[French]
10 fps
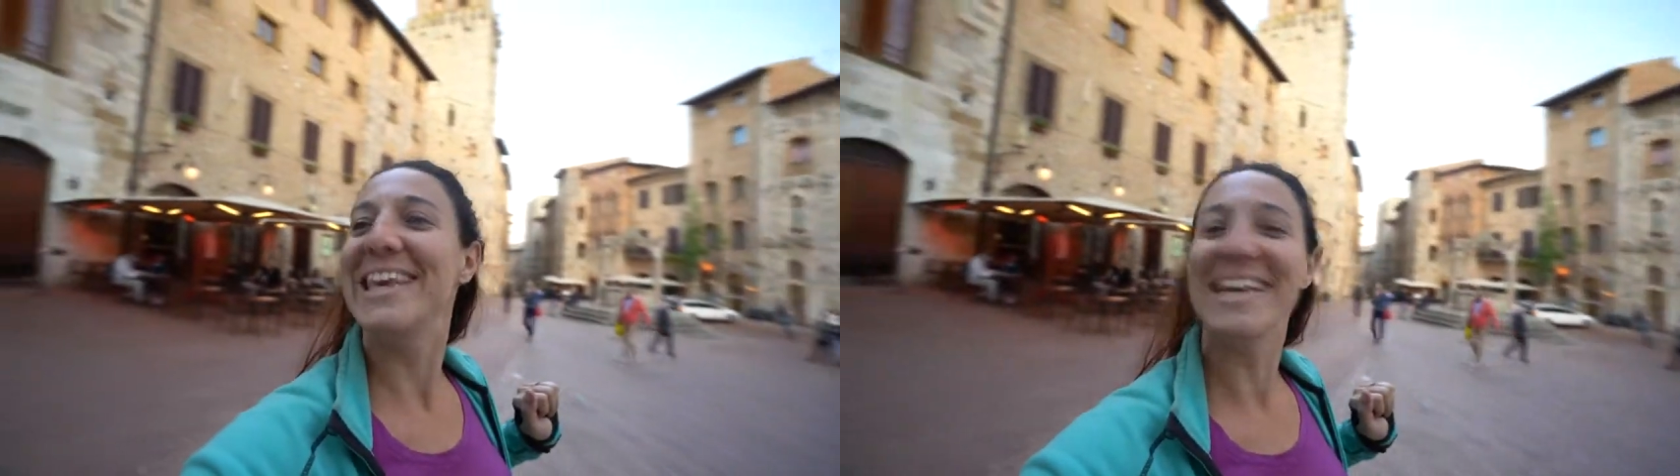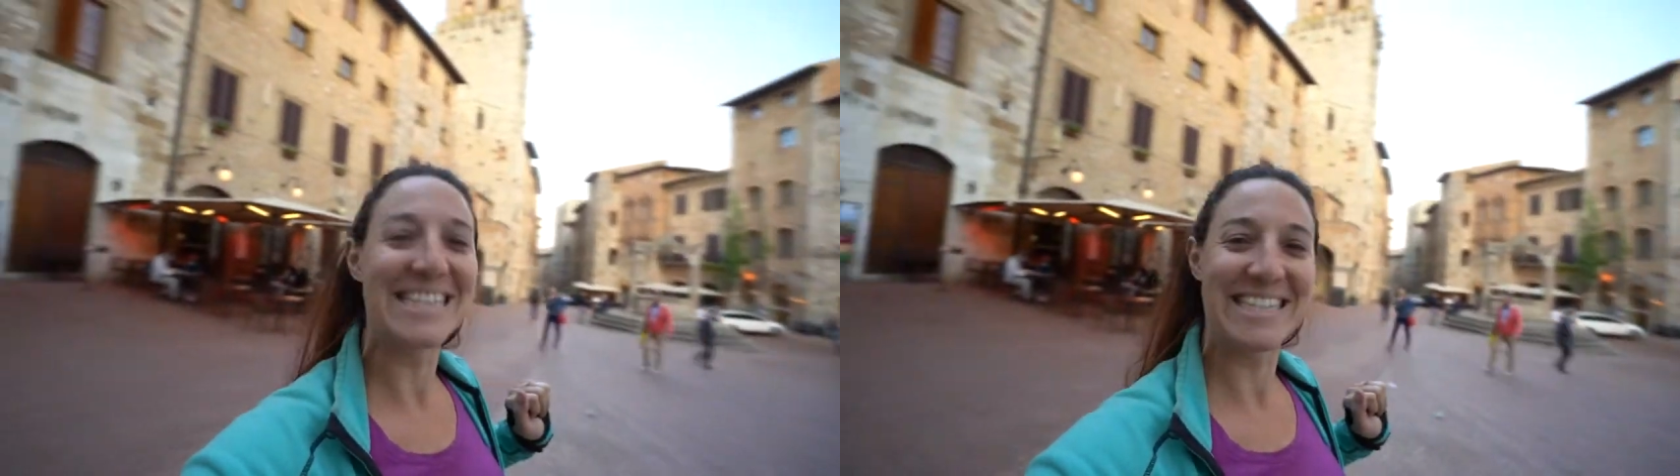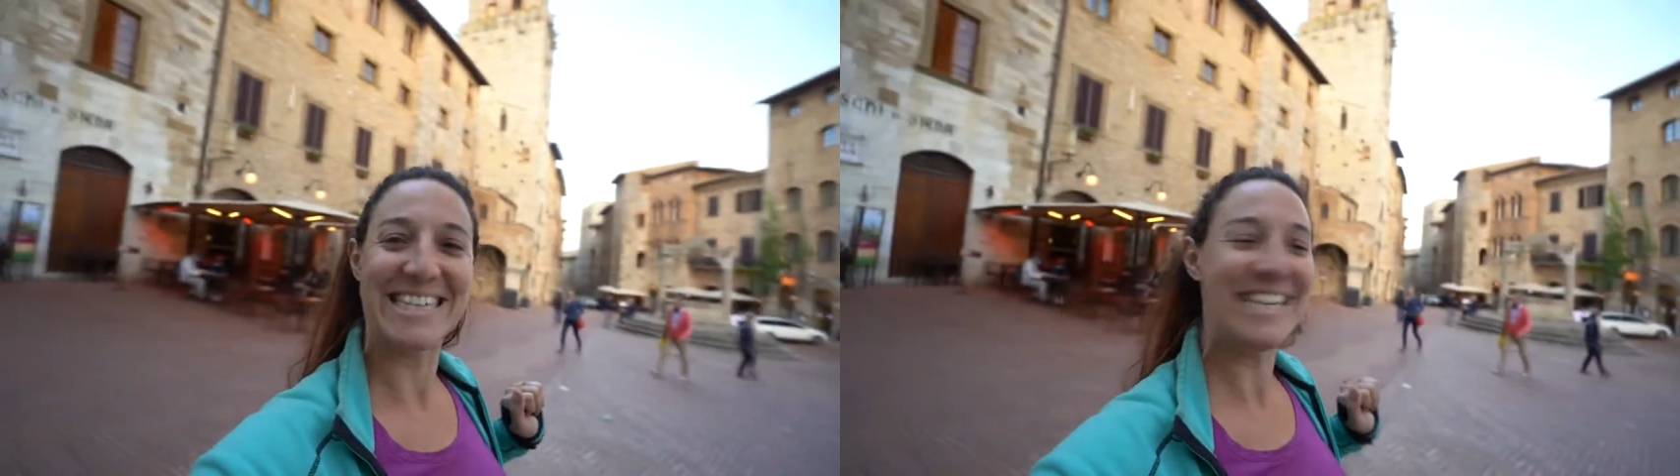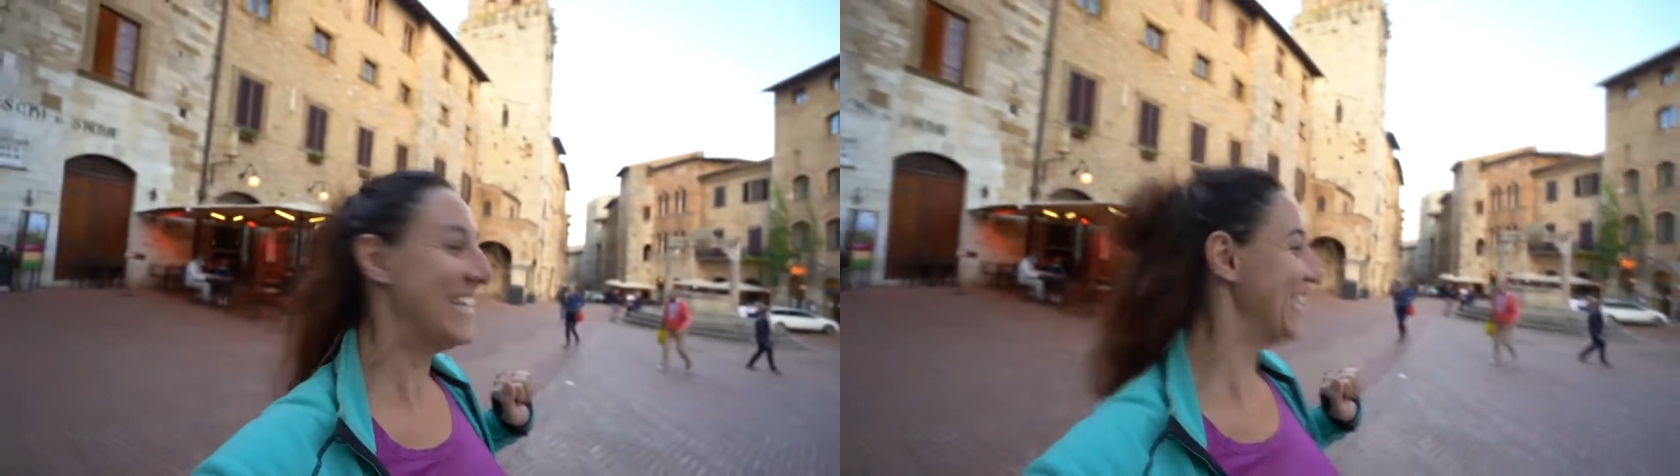Chianti